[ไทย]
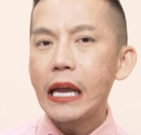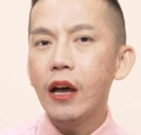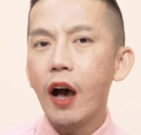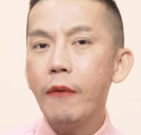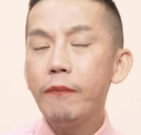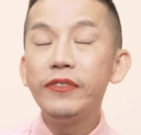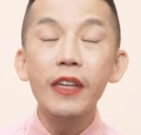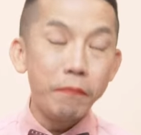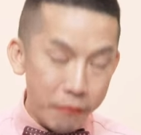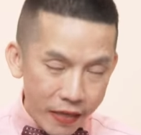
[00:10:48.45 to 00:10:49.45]
end of
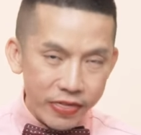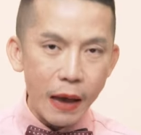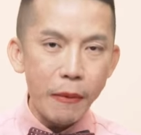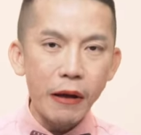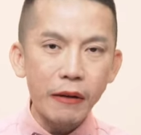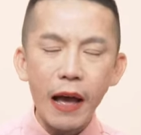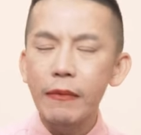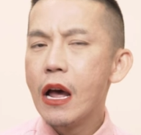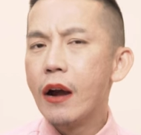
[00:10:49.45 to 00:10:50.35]
the month นะคะประมาณว่า